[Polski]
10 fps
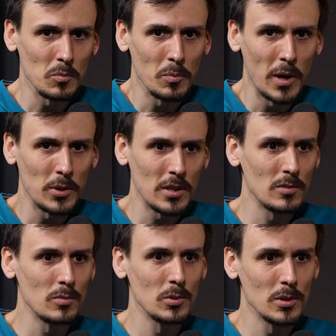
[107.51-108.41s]
mają
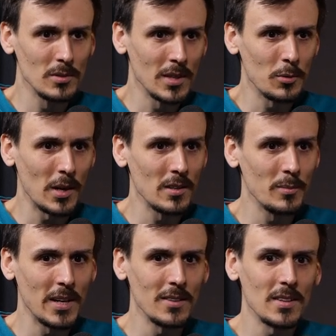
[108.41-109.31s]
taki swój naturalny
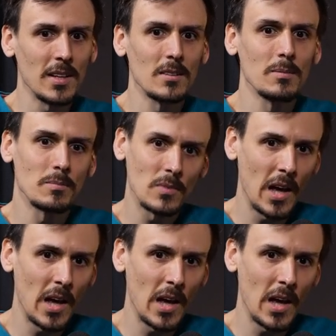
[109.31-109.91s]
majestat,